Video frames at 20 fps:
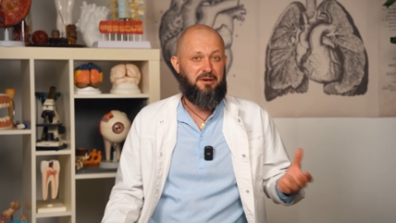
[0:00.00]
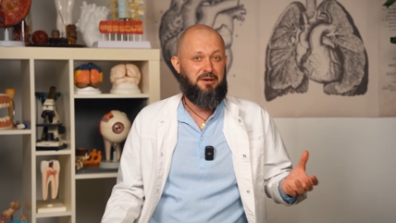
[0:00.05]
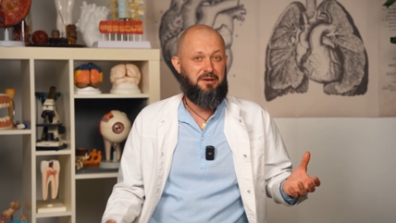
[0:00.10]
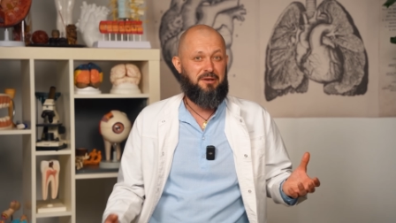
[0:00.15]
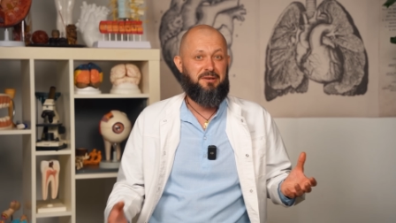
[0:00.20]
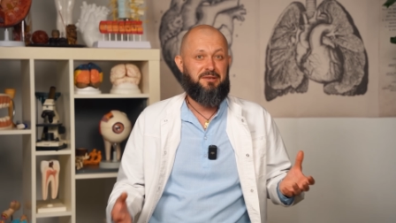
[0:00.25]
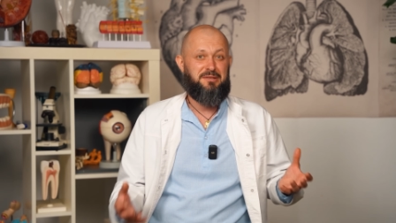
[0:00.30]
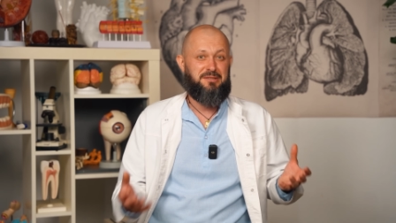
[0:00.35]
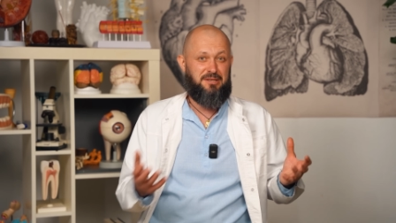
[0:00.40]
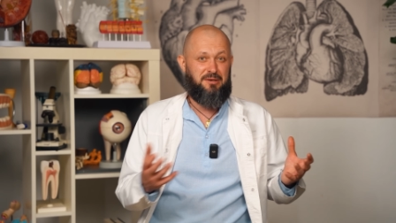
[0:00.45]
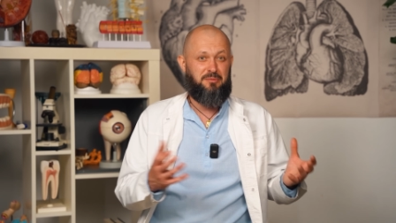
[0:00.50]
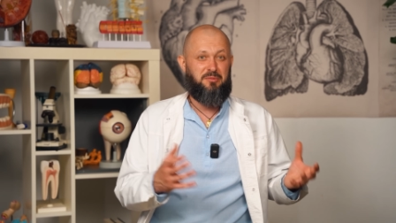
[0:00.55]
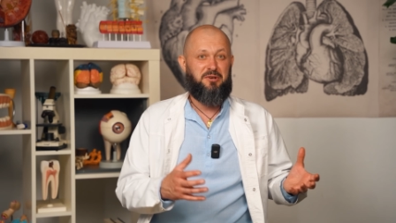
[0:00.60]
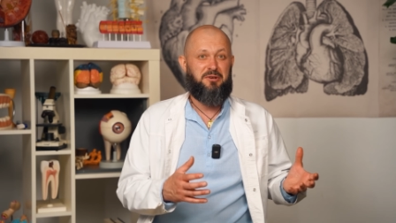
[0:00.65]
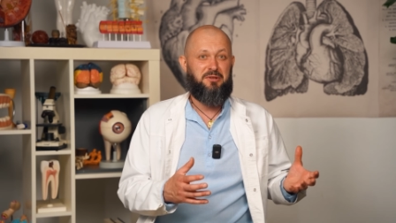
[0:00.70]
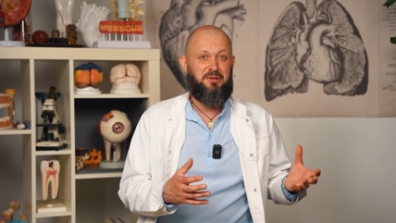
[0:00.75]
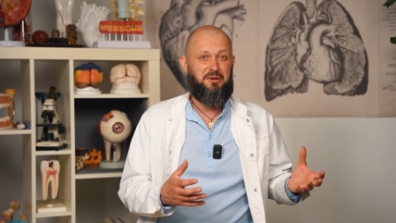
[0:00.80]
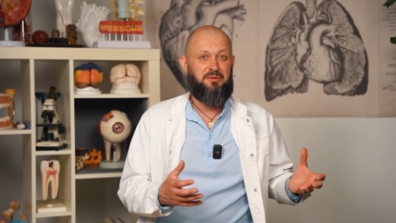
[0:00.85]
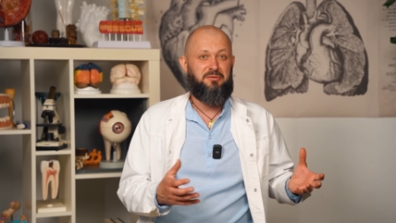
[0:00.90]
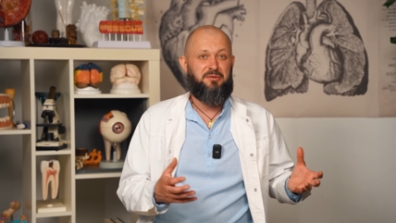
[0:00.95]
Э, самое
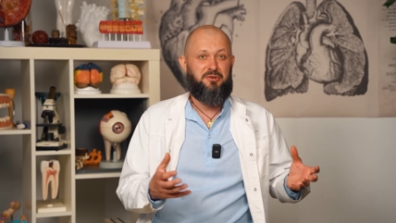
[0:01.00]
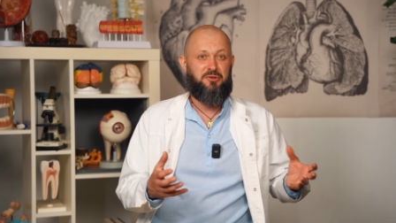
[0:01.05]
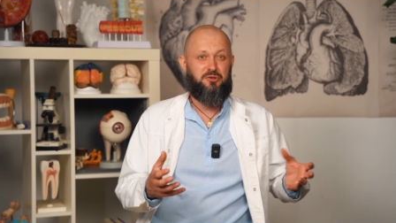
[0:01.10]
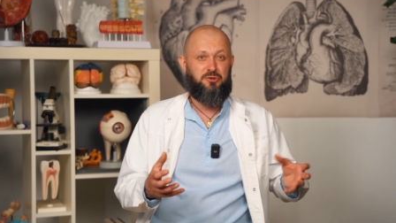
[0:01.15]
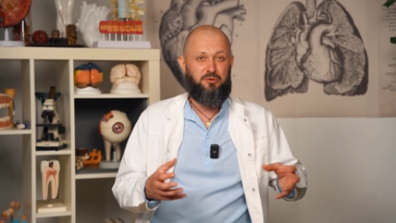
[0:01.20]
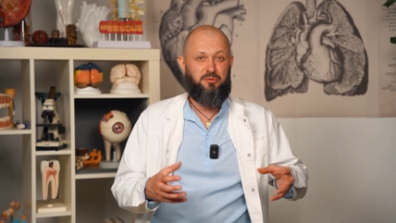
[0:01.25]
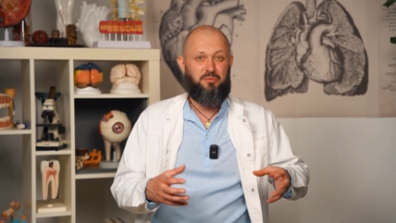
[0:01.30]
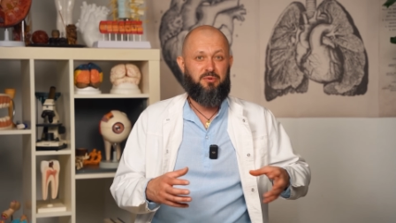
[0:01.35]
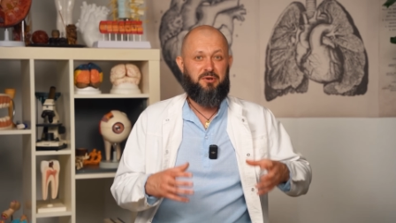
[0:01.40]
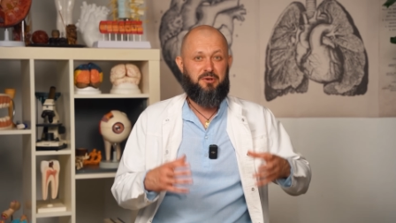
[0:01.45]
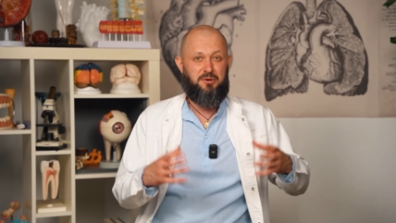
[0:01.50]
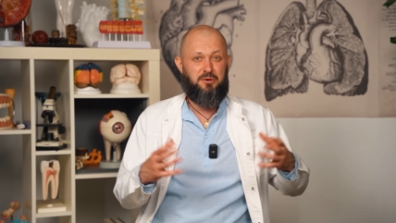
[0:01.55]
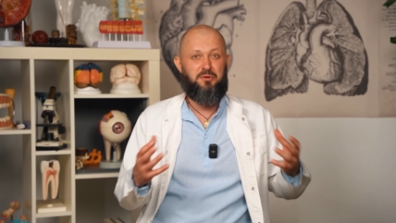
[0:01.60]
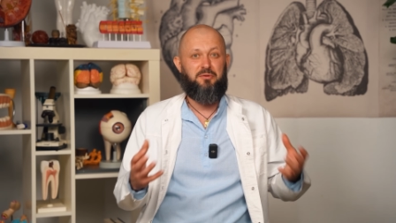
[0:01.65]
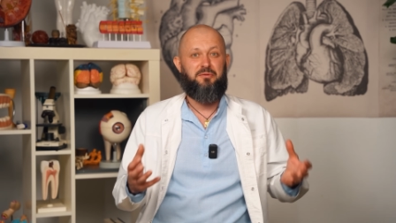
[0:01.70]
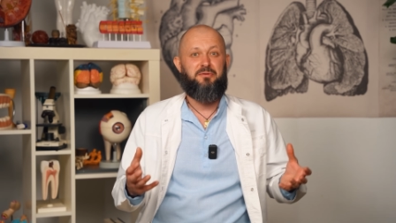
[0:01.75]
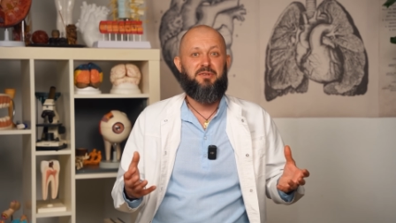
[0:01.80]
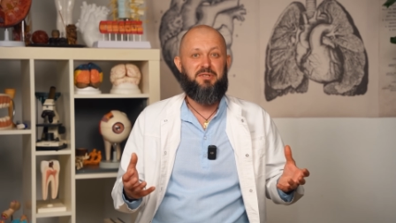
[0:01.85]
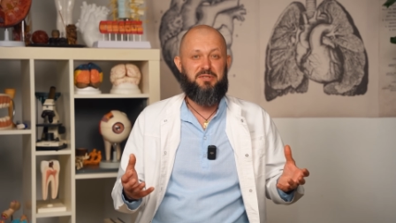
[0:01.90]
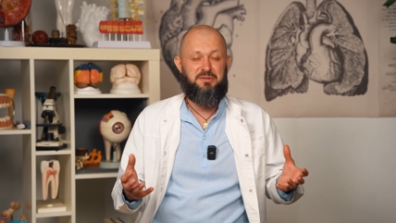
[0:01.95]
главное, чтобы
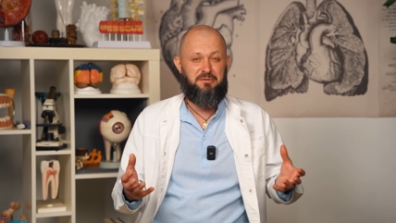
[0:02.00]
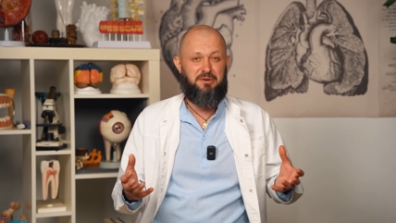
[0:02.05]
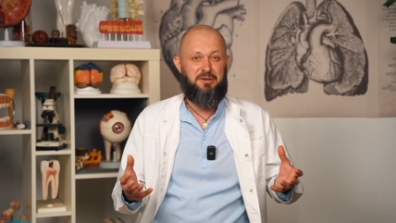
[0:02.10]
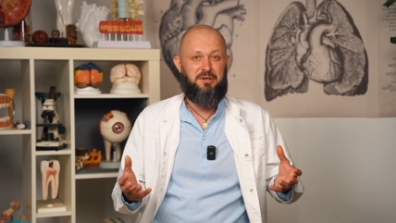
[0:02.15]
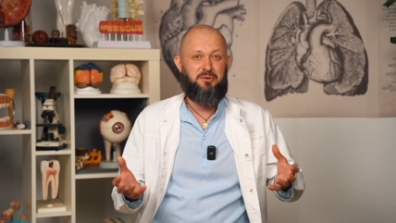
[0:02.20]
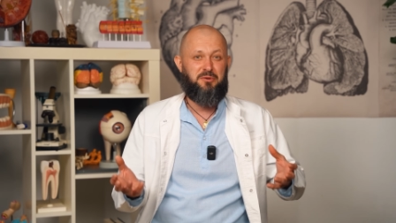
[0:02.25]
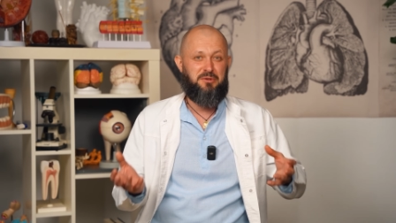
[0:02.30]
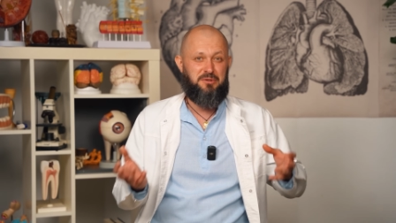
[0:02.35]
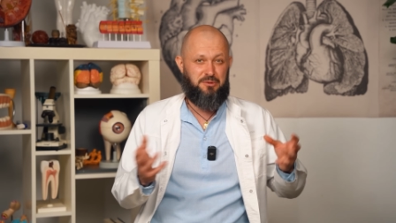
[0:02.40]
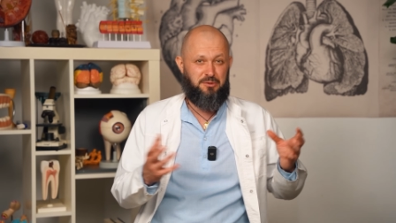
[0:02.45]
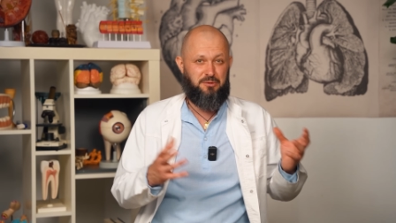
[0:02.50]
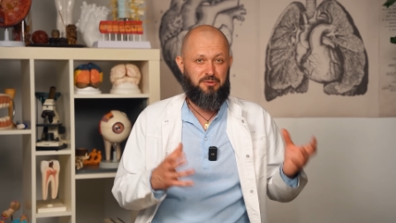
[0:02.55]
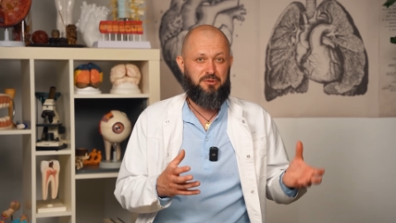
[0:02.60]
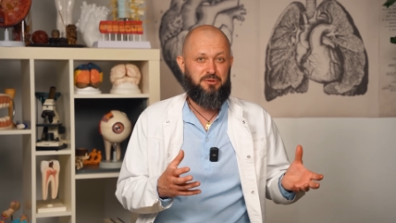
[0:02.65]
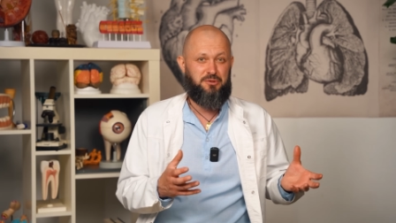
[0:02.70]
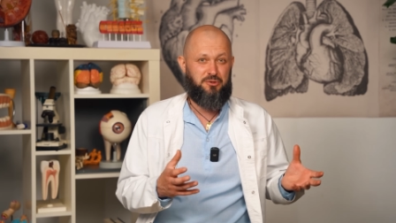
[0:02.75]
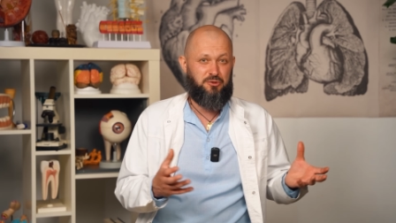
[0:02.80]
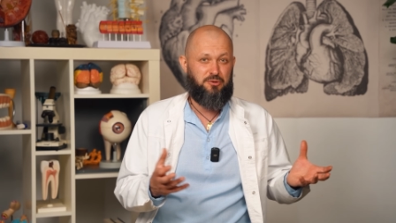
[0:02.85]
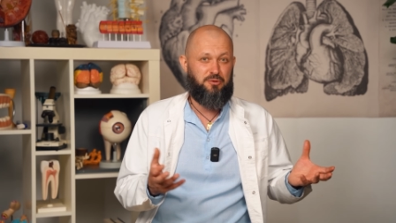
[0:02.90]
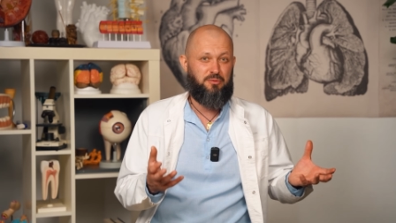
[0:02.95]
кровь не сварилась, то
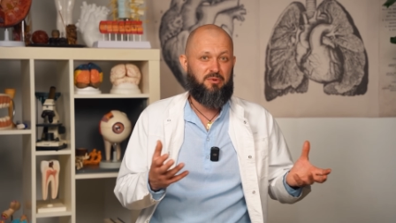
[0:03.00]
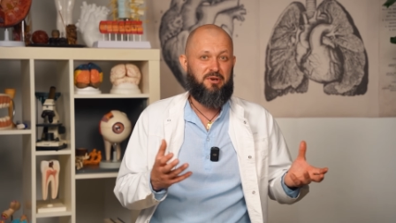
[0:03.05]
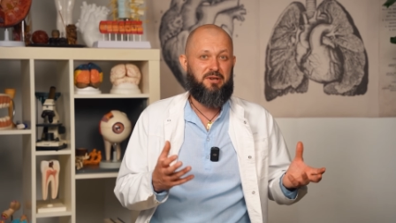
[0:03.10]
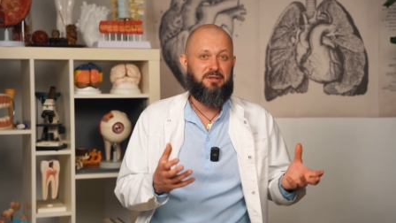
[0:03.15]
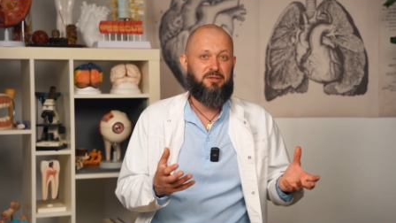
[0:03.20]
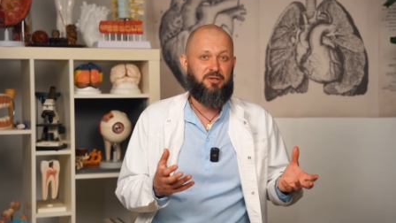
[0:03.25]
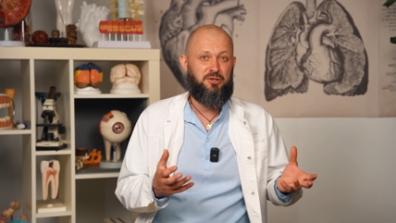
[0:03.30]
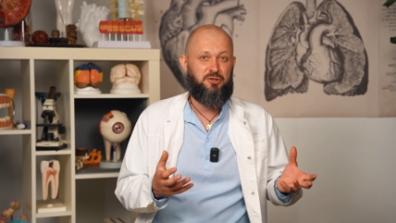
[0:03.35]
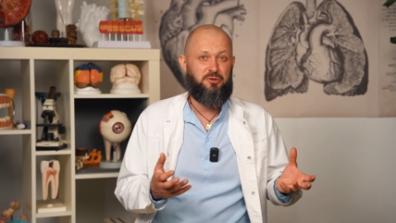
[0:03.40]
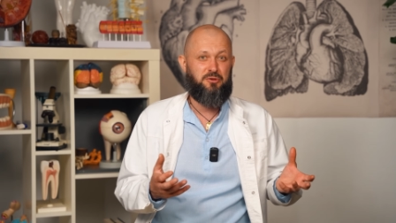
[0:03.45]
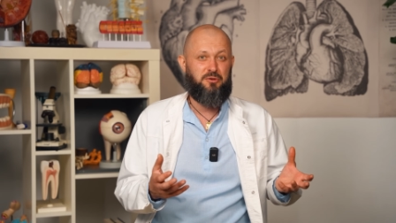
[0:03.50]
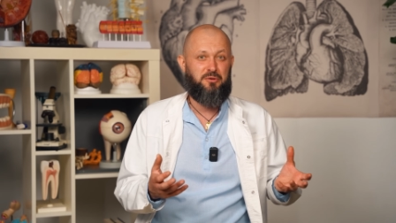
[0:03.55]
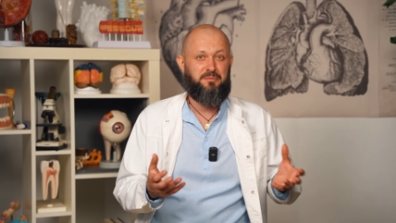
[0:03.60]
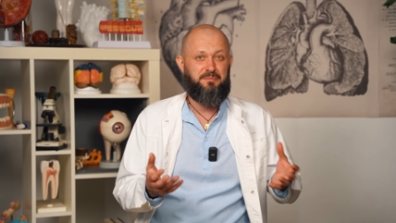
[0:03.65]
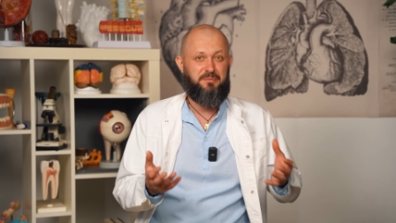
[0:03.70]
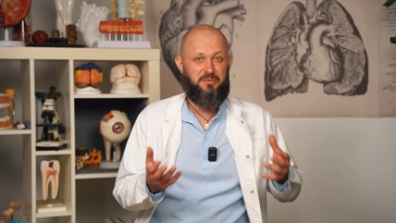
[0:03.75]
есть чтобы одежду,